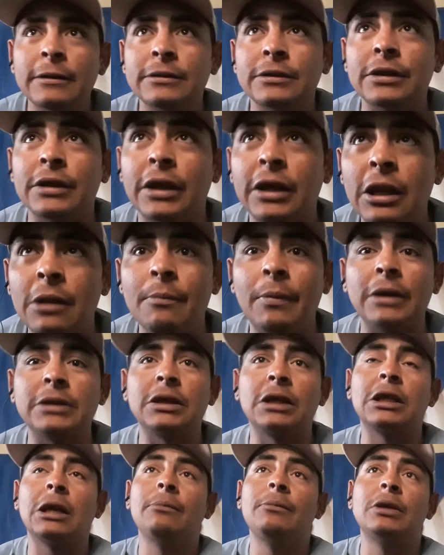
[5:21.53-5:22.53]
si quieren
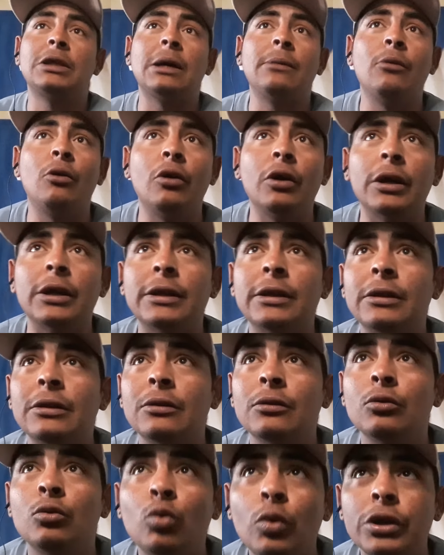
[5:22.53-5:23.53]
pasar también estamos
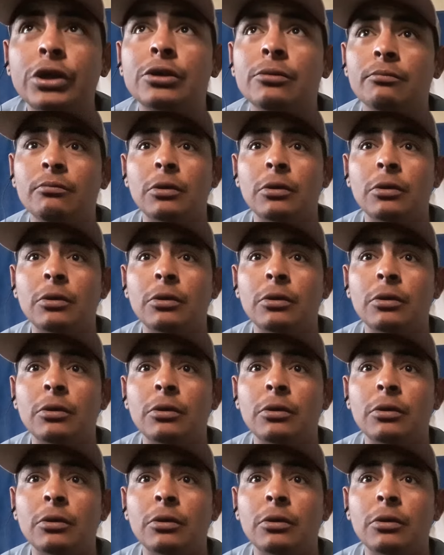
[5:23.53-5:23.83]
en Twitch,